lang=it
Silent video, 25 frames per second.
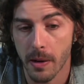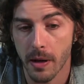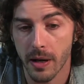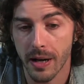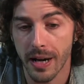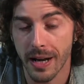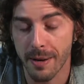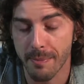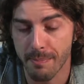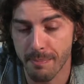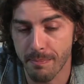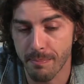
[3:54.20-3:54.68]

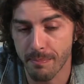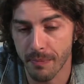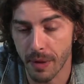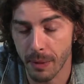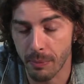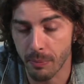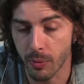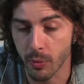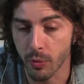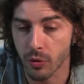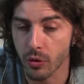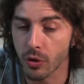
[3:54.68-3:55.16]
la,
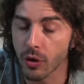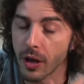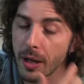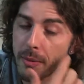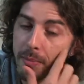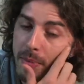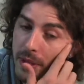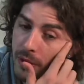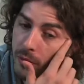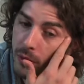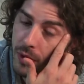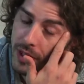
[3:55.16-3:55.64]
appunto, la
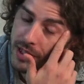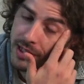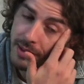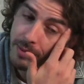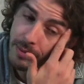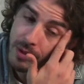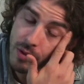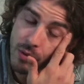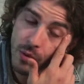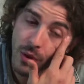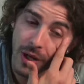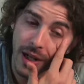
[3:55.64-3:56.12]
bravura si
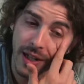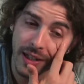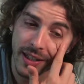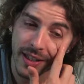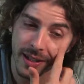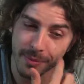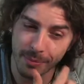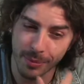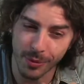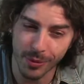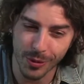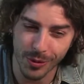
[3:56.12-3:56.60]
misura
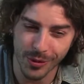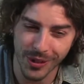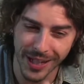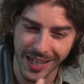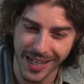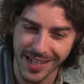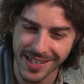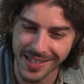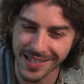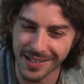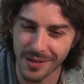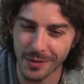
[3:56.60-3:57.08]
anche
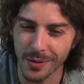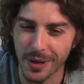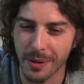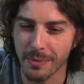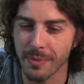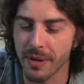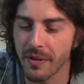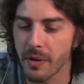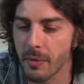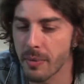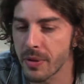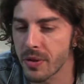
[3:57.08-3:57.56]
nell'essere una
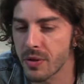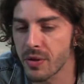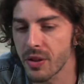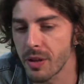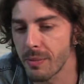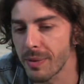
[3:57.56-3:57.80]
brava persona,